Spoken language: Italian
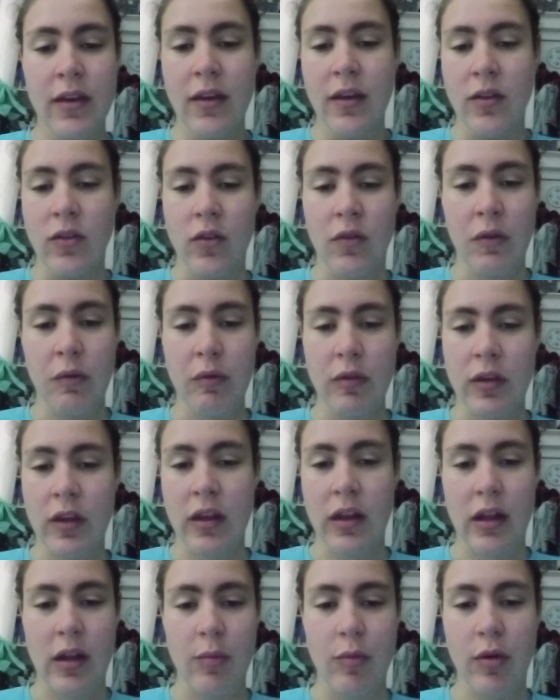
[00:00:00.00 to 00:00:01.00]
dovevo
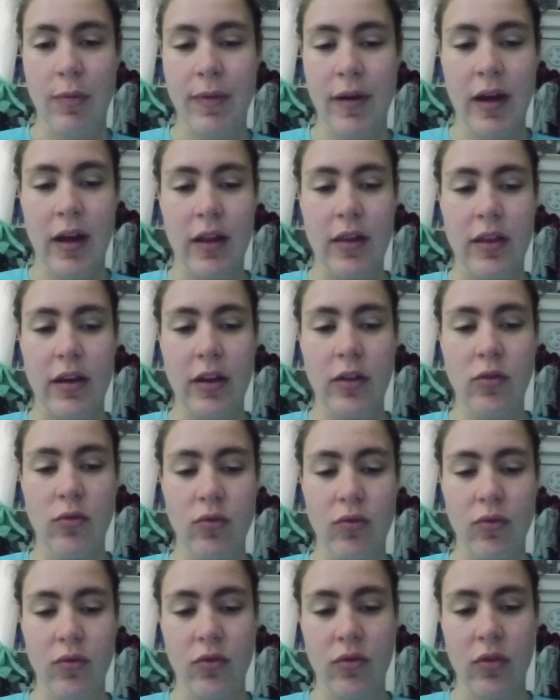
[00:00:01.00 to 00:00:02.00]
tenere mio padre e
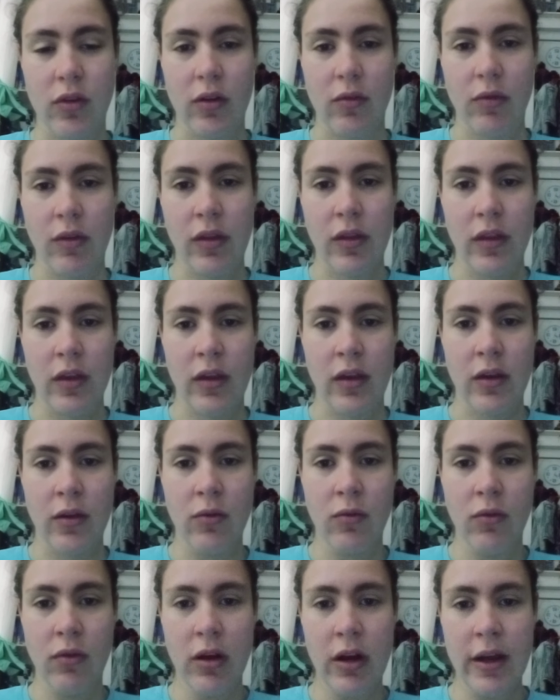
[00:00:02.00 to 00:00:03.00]
tutto e quindi
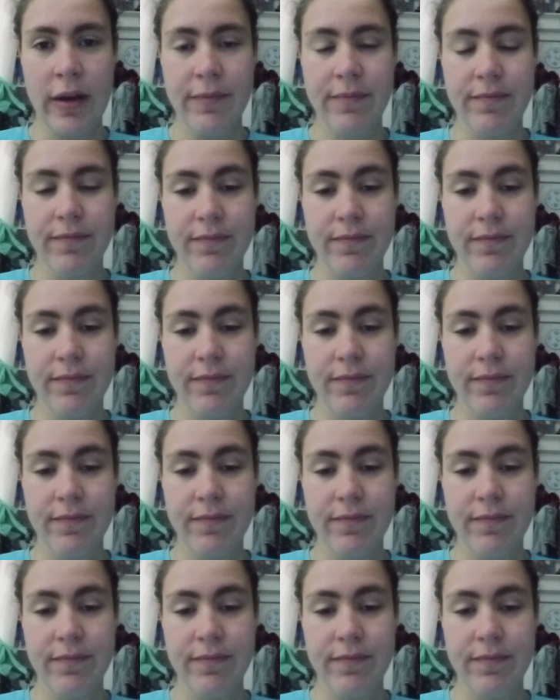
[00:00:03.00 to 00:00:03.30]
nulla